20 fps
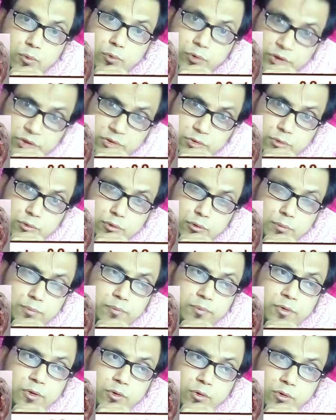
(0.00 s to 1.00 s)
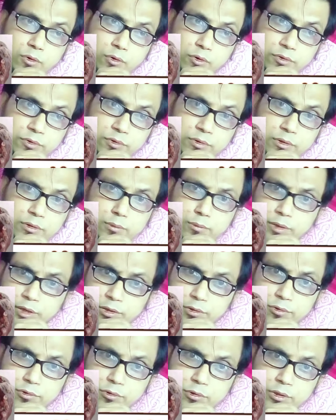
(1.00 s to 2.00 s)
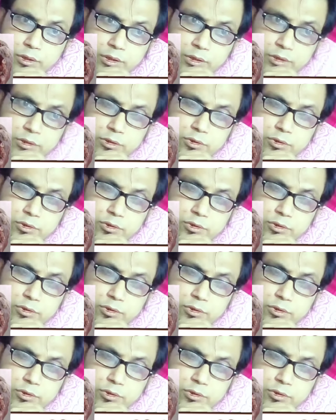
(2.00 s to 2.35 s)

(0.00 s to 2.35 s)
ওএস গ্রুপ অক্সিজেন হাইড্রোজেনের একটা